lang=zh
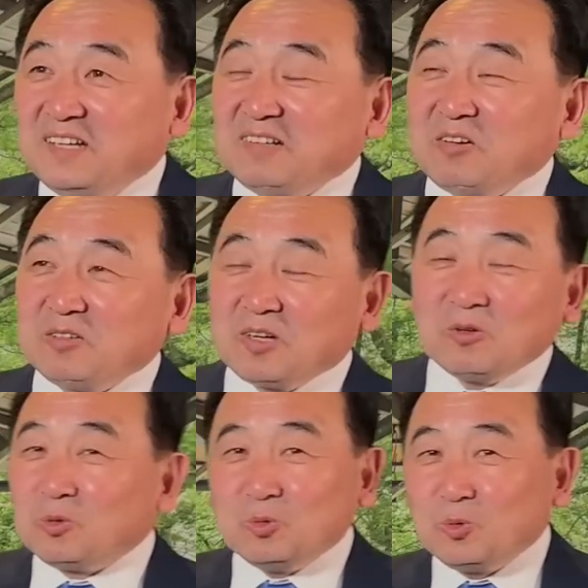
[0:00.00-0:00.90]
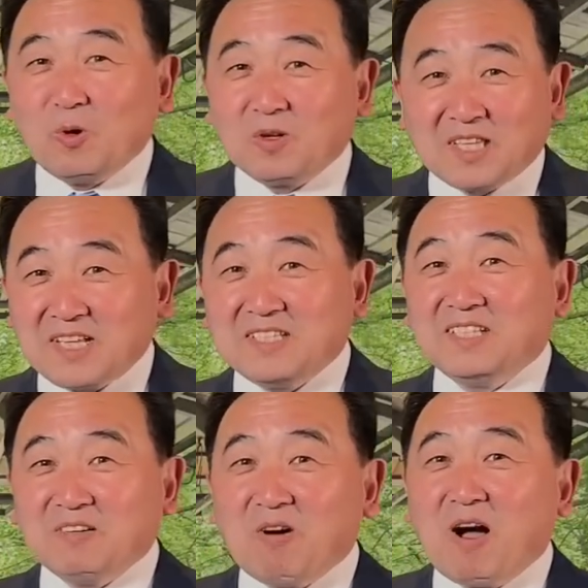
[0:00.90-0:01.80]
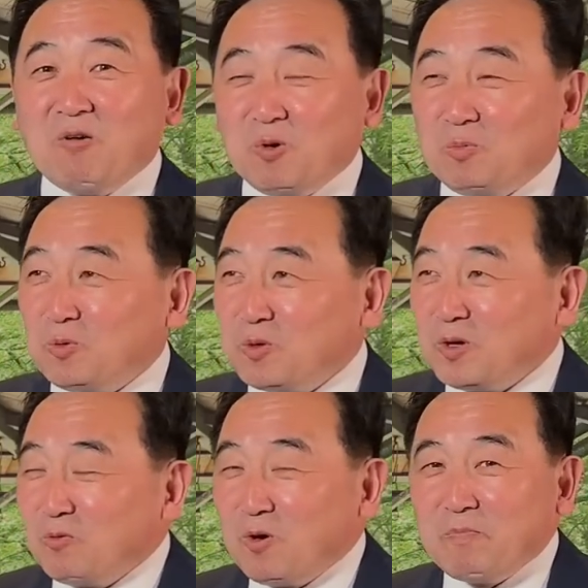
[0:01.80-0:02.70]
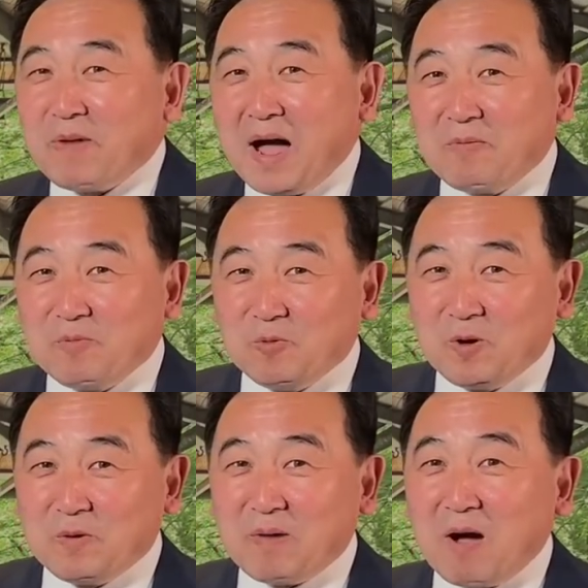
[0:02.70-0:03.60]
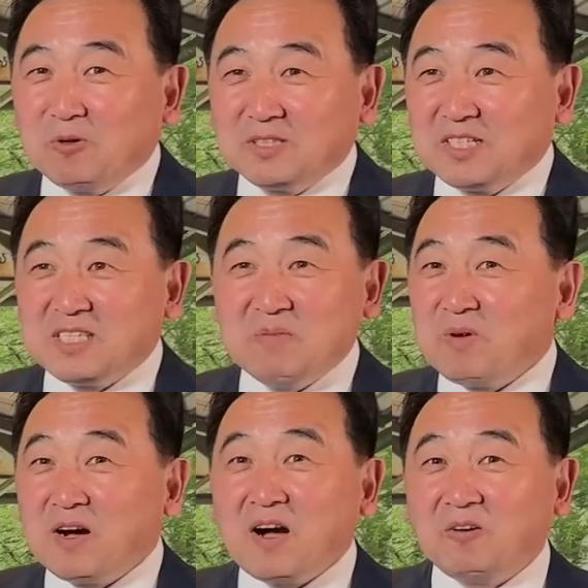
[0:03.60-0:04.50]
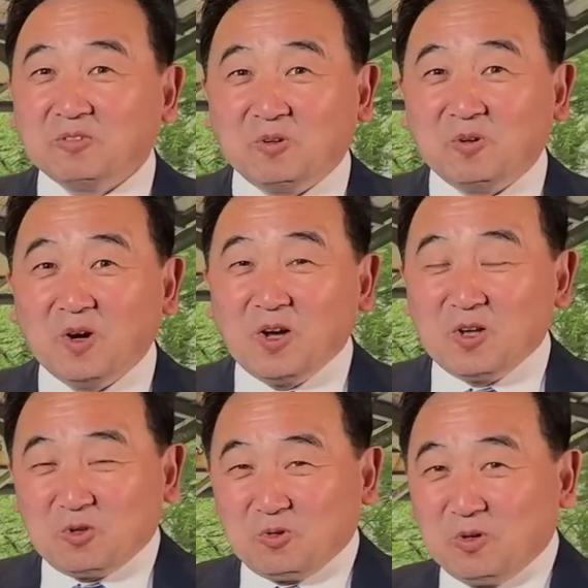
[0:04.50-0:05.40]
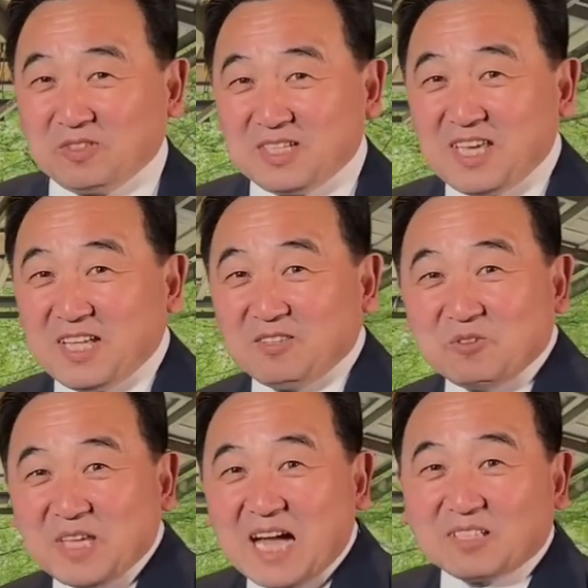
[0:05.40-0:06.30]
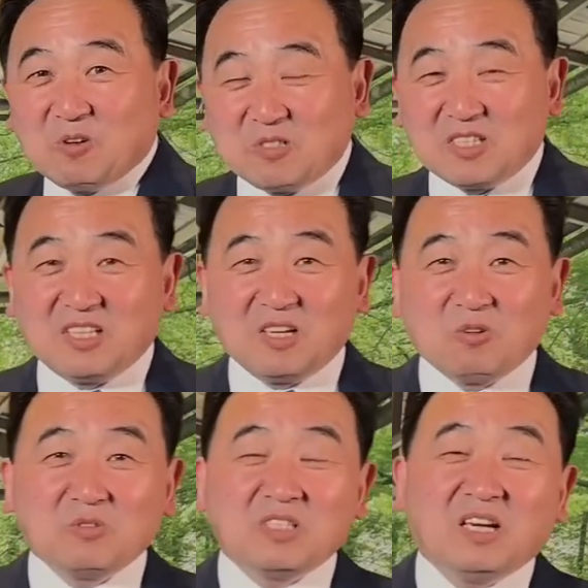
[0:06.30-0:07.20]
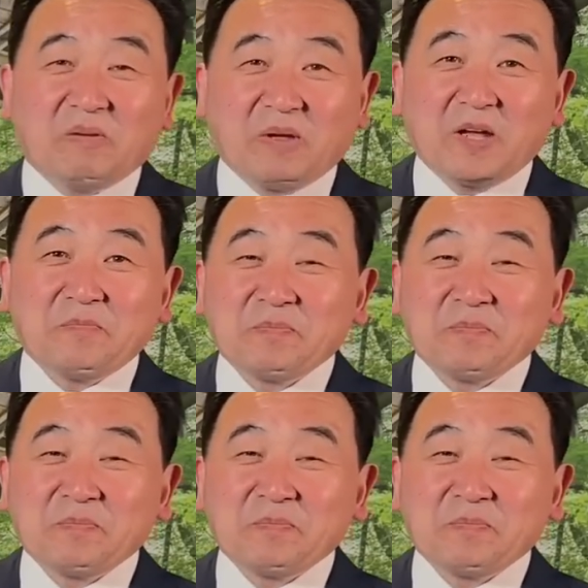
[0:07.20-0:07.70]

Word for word: 他说，他说，如果我担心的话，我不会，我把我把我的亲朋好友所有的钱都压到我自己公司里面。